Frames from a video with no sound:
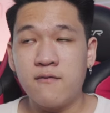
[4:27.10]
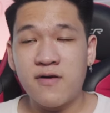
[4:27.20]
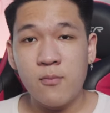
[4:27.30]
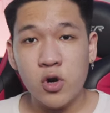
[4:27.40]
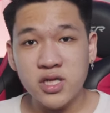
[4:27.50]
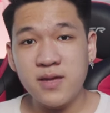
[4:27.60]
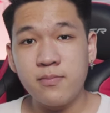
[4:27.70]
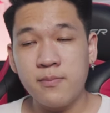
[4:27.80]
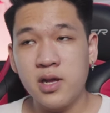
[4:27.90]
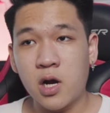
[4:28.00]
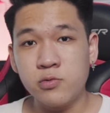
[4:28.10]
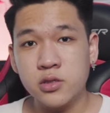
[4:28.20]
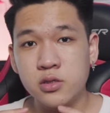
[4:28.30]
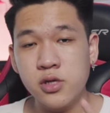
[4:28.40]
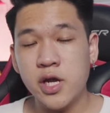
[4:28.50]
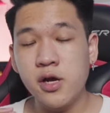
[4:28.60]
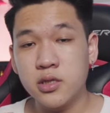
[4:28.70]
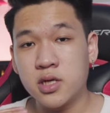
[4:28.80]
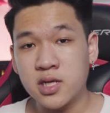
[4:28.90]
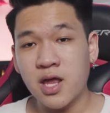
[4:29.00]
và một cái tip mà mình học được từ những cái
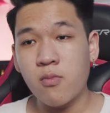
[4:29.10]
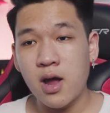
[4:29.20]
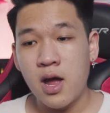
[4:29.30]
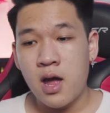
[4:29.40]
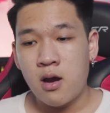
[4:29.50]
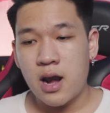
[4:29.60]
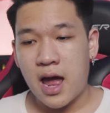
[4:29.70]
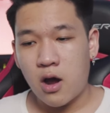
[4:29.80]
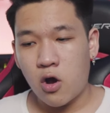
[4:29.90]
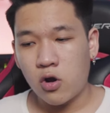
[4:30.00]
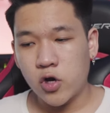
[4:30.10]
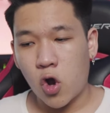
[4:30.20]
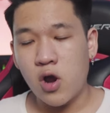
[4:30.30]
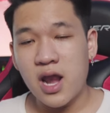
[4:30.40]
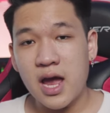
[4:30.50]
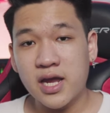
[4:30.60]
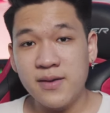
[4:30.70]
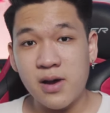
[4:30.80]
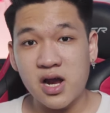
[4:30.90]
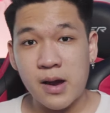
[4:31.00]
người cho cắt tóc ạ là họ nói là
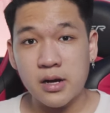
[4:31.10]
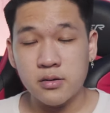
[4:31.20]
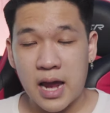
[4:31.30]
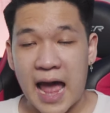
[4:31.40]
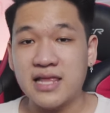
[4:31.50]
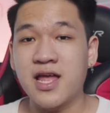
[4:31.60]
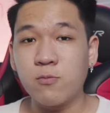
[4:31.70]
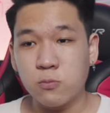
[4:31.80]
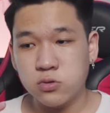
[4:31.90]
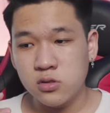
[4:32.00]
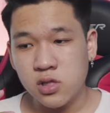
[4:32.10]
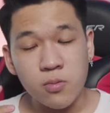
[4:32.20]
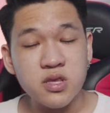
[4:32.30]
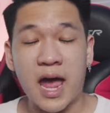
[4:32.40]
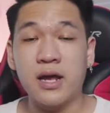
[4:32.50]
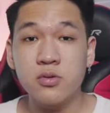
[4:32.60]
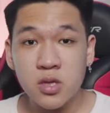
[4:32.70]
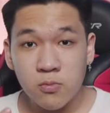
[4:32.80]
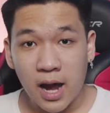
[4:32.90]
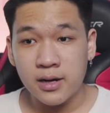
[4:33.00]
khi mà các bạn hạ tóc từ tóc dài từ
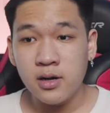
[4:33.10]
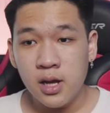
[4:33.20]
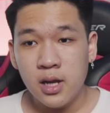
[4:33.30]
tóc ngắn